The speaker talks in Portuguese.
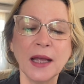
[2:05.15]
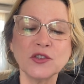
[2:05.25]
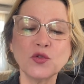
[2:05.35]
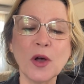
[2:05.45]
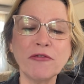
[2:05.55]

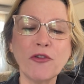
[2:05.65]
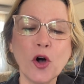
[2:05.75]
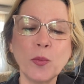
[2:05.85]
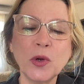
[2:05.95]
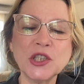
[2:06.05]
Sua
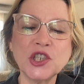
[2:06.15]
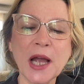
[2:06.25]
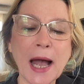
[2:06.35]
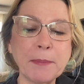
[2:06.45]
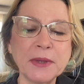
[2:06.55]
fórmula de
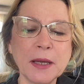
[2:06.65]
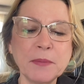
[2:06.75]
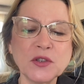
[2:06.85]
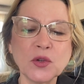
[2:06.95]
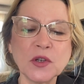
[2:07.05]
rápida
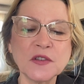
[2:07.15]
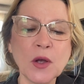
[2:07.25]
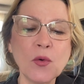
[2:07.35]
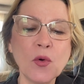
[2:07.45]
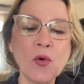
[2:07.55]

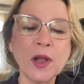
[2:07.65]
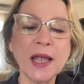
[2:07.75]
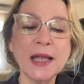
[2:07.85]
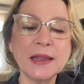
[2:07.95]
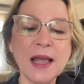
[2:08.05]
absorção com
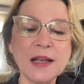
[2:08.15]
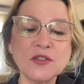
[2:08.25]
Q10